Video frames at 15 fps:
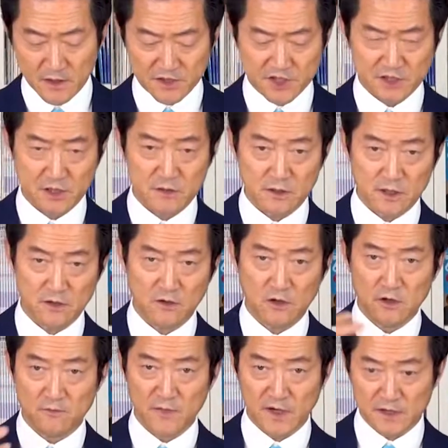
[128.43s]
支援内容、
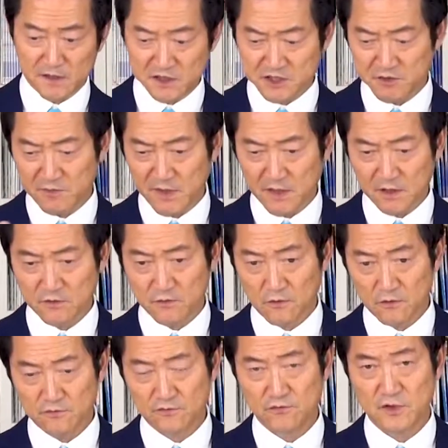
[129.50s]
毎日メールを
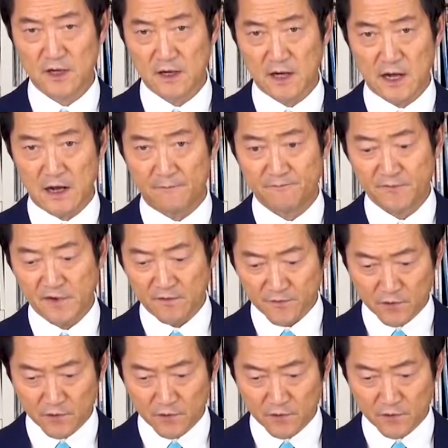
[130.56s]
送るから、